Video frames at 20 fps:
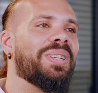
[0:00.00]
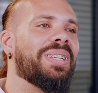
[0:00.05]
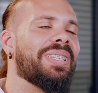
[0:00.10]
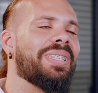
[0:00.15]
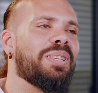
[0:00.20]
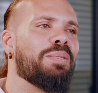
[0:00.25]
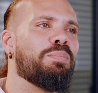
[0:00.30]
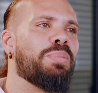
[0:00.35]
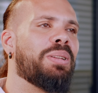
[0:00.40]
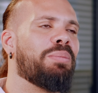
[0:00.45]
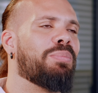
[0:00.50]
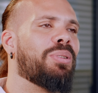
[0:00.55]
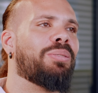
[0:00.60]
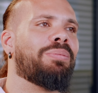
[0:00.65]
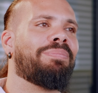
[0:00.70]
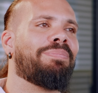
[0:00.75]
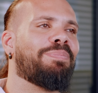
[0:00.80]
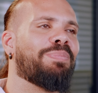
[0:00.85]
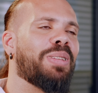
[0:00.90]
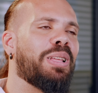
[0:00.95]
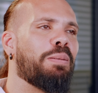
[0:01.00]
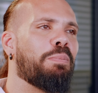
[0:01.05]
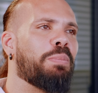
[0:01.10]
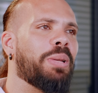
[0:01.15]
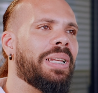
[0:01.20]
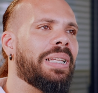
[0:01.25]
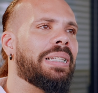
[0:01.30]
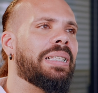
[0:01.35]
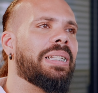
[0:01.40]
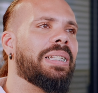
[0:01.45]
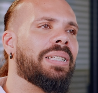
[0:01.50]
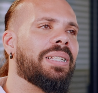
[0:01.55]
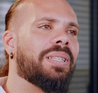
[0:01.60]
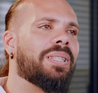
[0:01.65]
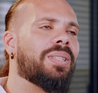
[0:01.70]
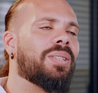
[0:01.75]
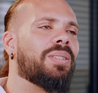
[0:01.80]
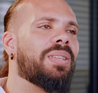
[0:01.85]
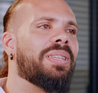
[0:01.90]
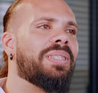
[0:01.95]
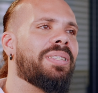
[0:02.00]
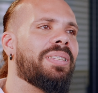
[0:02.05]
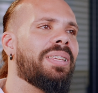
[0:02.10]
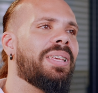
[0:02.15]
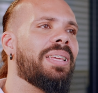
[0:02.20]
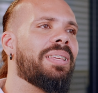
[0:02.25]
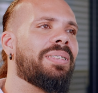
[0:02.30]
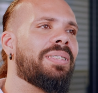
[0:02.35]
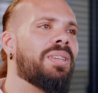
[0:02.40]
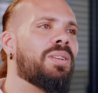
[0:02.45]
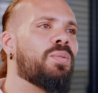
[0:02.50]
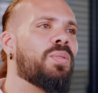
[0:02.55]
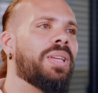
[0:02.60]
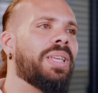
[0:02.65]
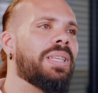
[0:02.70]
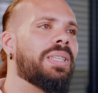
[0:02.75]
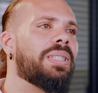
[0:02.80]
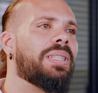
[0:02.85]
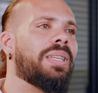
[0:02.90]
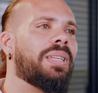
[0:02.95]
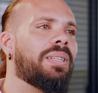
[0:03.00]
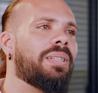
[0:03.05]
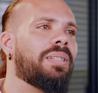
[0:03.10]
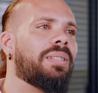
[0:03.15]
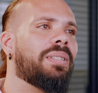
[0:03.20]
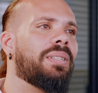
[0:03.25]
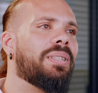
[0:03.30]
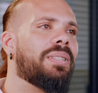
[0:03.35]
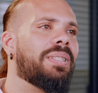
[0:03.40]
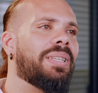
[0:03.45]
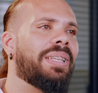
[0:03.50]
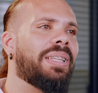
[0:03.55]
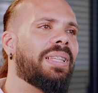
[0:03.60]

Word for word: é sempre bom aprender, se, se conhecer e se